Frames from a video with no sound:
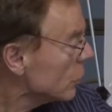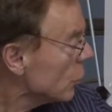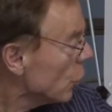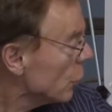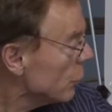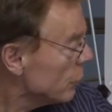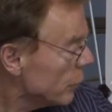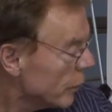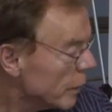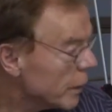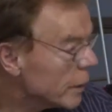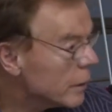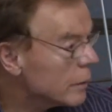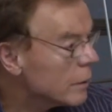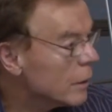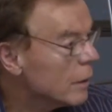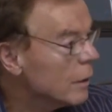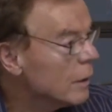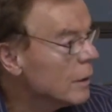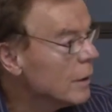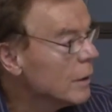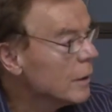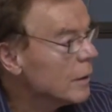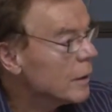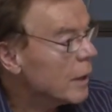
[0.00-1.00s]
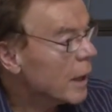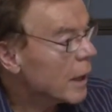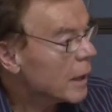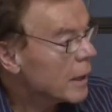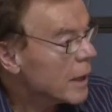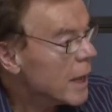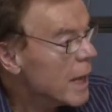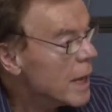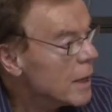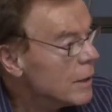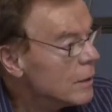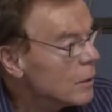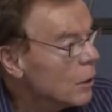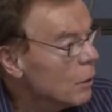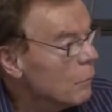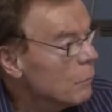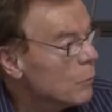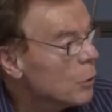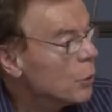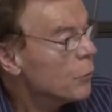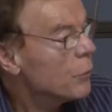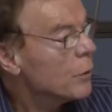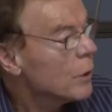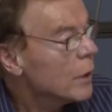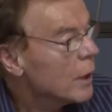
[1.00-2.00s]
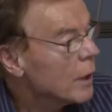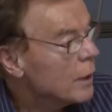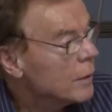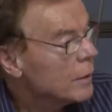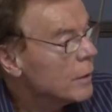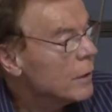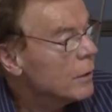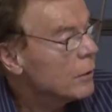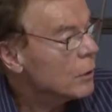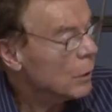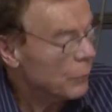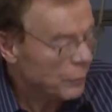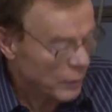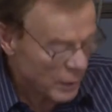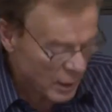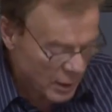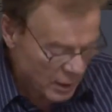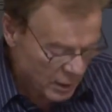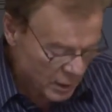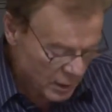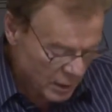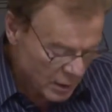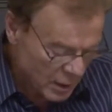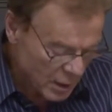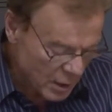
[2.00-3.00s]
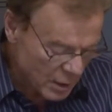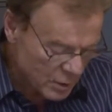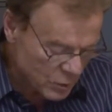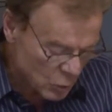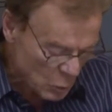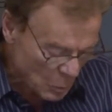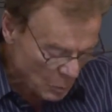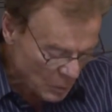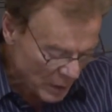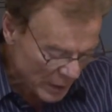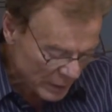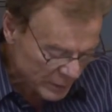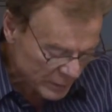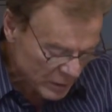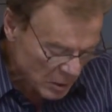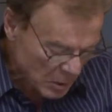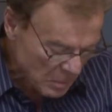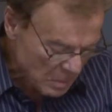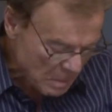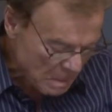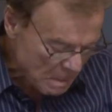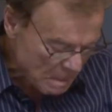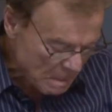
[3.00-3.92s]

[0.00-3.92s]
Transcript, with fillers: Konflikte. Der Gegner wird in dieser Frage zum Partner.